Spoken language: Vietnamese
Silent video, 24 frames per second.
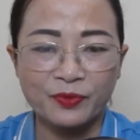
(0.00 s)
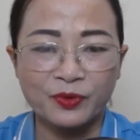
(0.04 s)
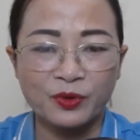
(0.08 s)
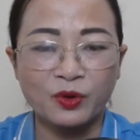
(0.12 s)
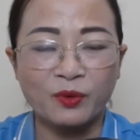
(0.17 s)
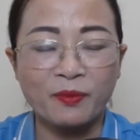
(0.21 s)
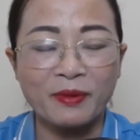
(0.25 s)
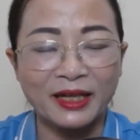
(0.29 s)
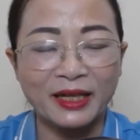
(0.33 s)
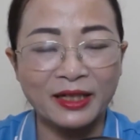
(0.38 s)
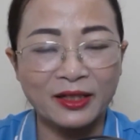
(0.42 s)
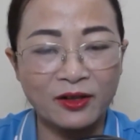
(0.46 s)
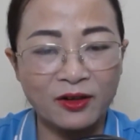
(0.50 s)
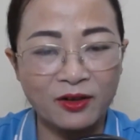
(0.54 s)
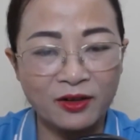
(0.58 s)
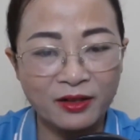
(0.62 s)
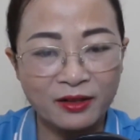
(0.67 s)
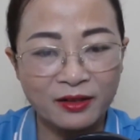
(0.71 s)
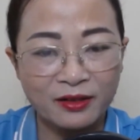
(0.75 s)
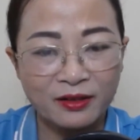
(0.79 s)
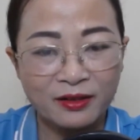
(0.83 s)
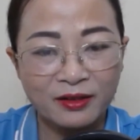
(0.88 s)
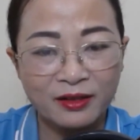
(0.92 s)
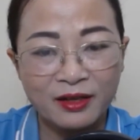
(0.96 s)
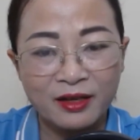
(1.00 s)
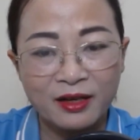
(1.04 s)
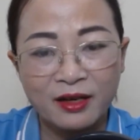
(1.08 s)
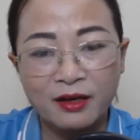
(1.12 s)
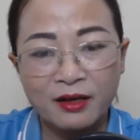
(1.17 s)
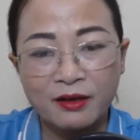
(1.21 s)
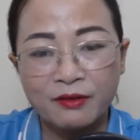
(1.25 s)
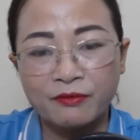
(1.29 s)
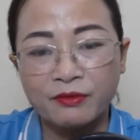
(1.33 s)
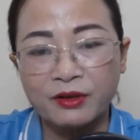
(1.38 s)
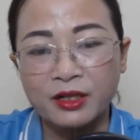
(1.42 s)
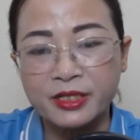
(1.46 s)
Tôi bèn nói,
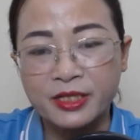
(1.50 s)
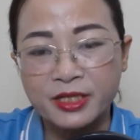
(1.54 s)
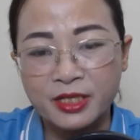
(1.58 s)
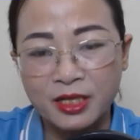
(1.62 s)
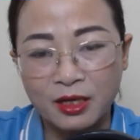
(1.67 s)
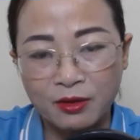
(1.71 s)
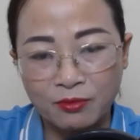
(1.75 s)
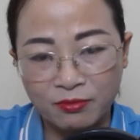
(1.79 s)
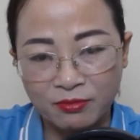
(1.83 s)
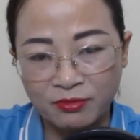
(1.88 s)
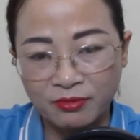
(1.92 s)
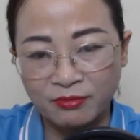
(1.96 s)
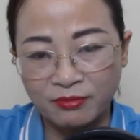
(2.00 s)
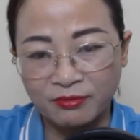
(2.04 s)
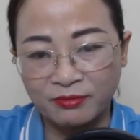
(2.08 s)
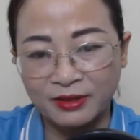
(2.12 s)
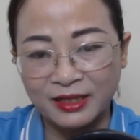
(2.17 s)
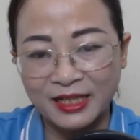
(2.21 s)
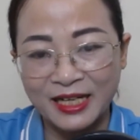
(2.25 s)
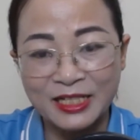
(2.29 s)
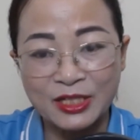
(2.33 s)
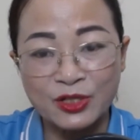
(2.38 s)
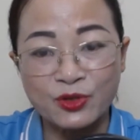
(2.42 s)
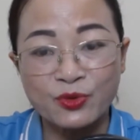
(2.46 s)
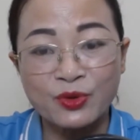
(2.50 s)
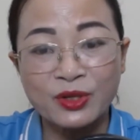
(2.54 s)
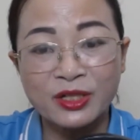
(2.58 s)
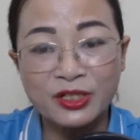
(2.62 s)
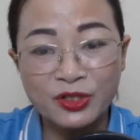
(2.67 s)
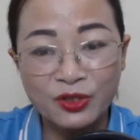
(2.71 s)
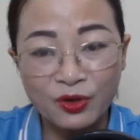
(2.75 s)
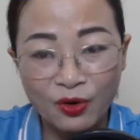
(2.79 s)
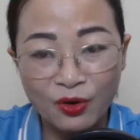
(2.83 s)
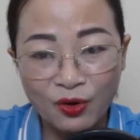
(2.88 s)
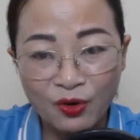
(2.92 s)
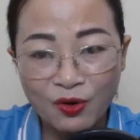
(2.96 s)
vợ chồng là duyên
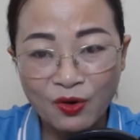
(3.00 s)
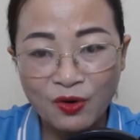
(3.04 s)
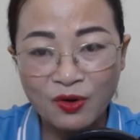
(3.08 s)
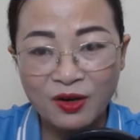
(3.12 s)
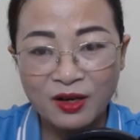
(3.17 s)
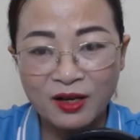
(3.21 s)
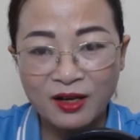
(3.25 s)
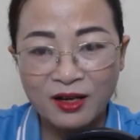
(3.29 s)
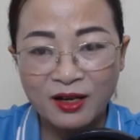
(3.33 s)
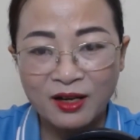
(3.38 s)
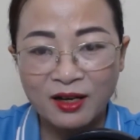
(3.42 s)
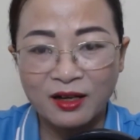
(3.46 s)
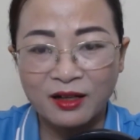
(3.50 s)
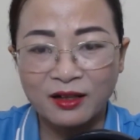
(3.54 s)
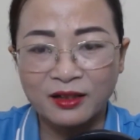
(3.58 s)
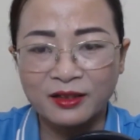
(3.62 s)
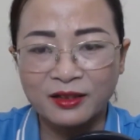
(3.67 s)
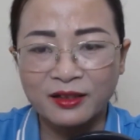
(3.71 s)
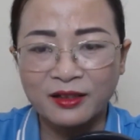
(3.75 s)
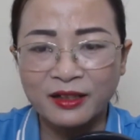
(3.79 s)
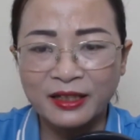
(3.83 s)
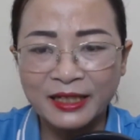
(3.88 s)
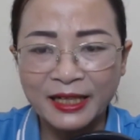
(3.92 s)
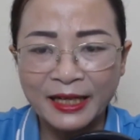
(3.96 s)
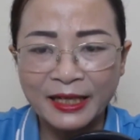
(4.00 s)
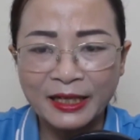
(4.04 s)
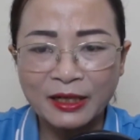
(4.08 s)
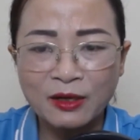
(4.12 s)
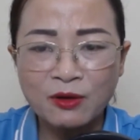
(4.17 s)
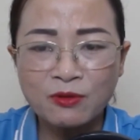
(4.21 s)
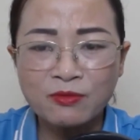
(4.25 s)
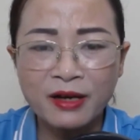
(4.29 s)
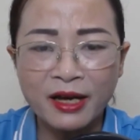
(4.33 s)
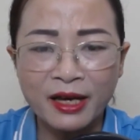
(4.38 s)
số. Ở đời này không